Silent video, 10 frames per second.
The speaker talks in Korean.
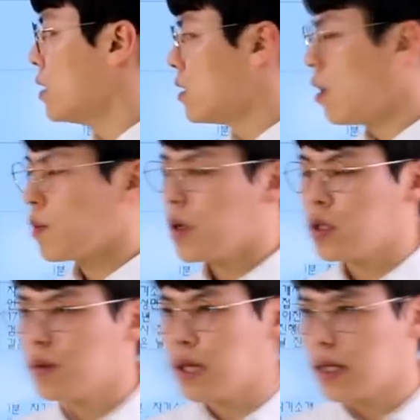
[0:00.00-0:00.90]
인성
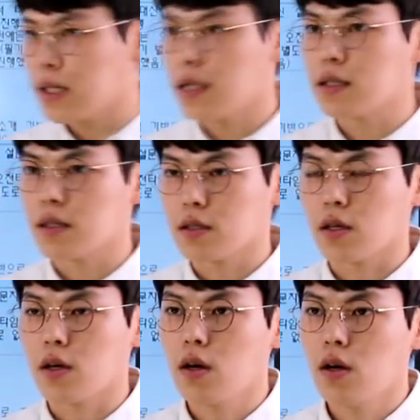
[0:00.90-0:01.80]
면접은 항상
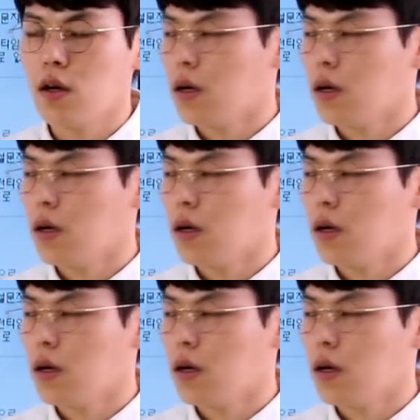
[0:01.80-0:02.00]
있었어요.